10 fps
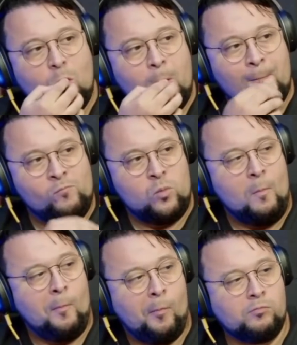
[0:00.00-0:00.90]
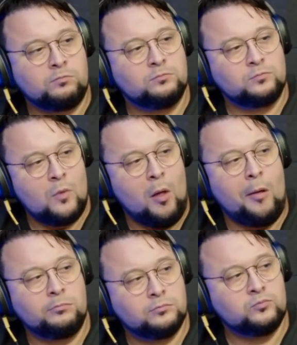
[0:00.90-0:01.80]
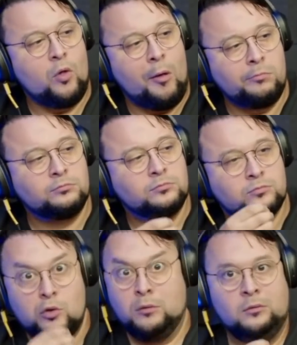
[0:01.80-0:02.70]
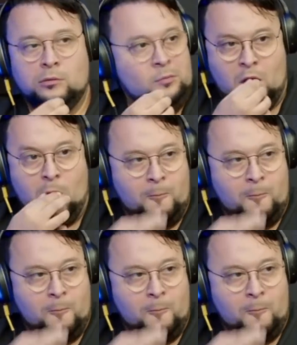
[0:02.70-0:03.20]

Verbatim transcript: É, aí casou, aí eu vi. o Richard foi lá, dele, porra,